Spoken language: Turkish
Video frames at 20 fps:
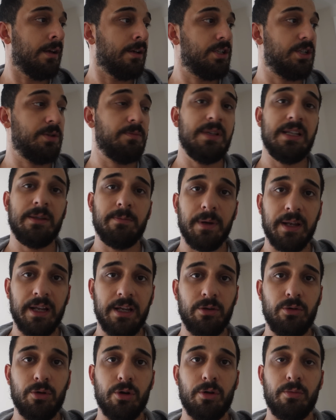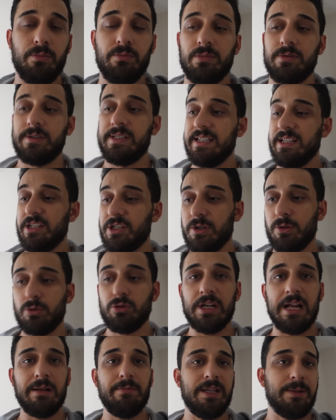Şimdi itmana gidiyorum. Sizin için
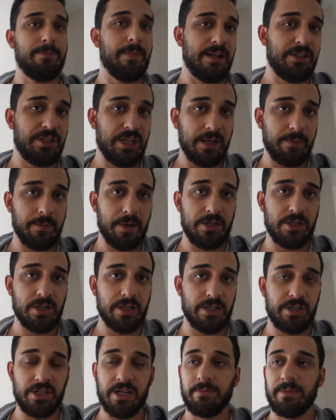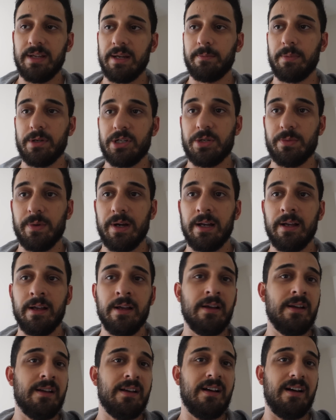güzel bir itman çekmeye çalışacağım tek başıma.
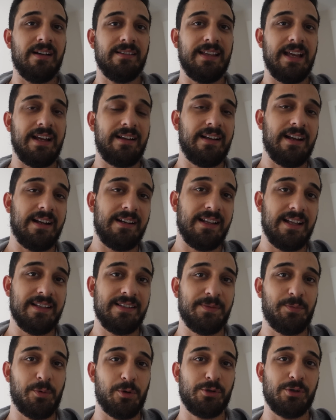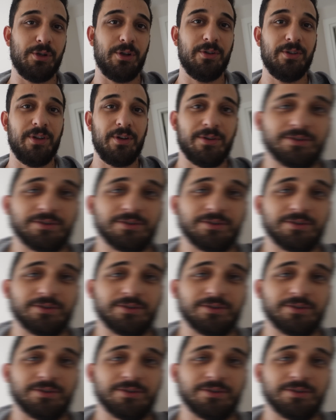Tekrardan spor salonunda